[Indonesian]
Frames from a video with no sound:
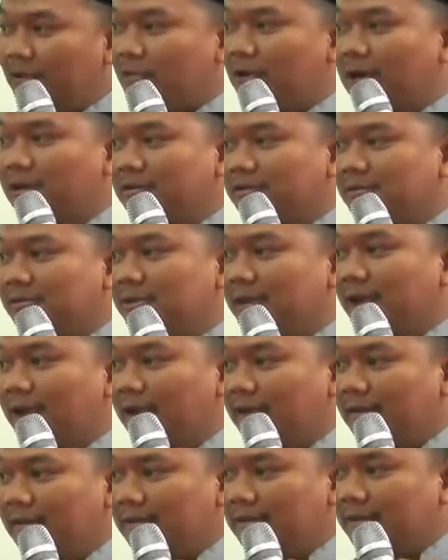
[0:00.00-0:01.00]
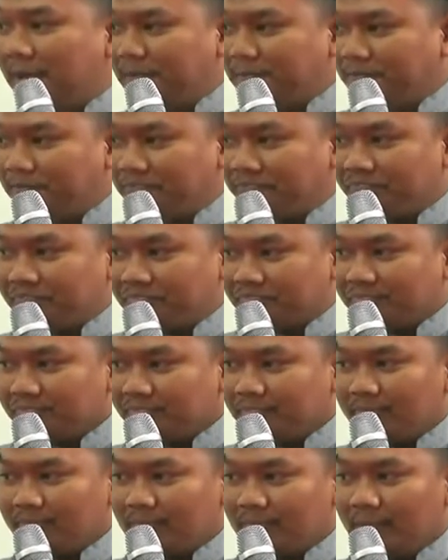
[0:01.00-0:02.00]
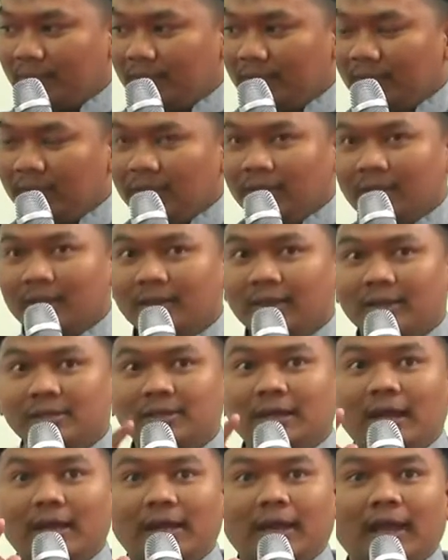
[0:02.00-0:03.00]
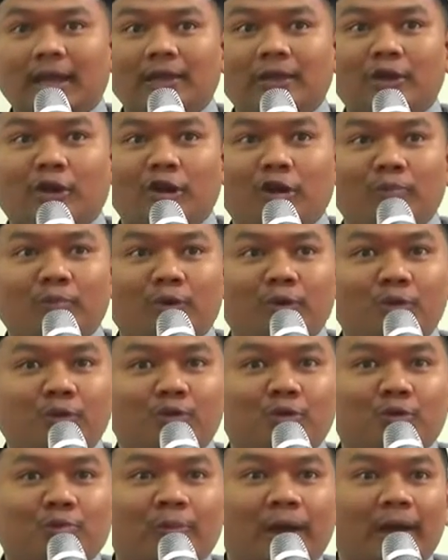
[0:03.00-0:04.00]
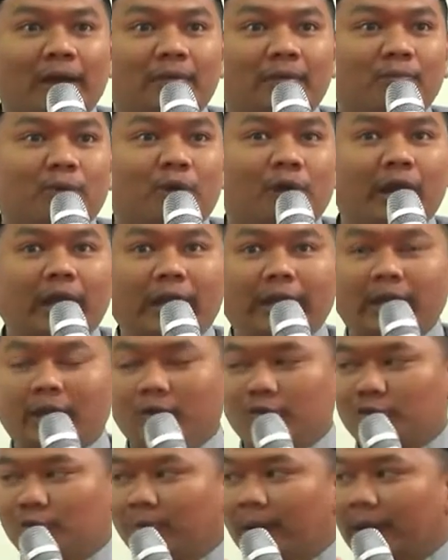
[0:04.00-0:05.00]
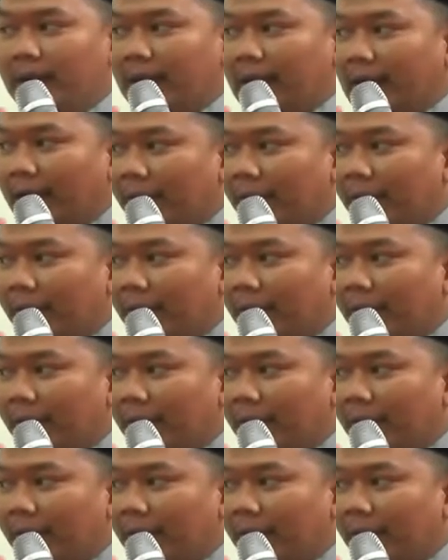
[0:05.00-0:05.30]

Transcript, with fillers: di waktunya aja. Kata syariat kalau mau kurban bolehnya cuman